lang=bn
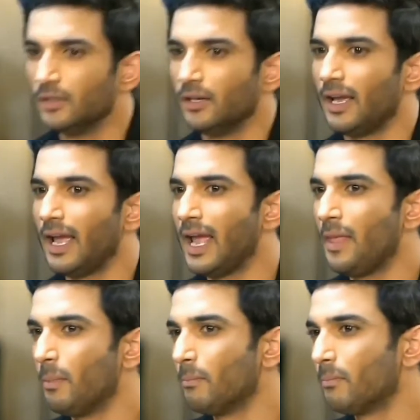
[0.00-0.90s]
নতুন
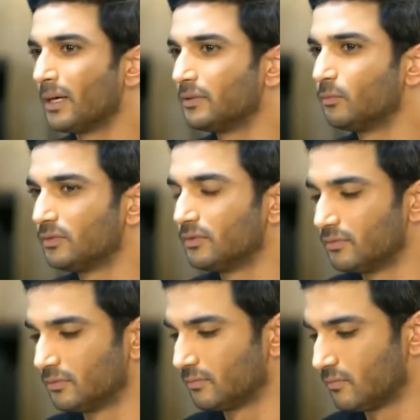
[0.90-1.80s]
ট্যালেন্টদেরকে
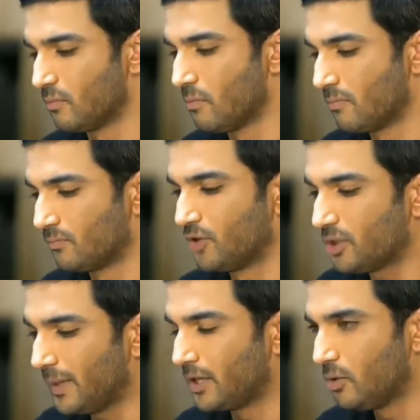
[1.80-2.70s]
সুযোগ
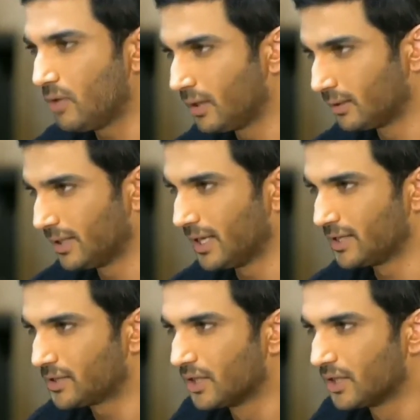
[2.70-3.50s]
করে না দেয়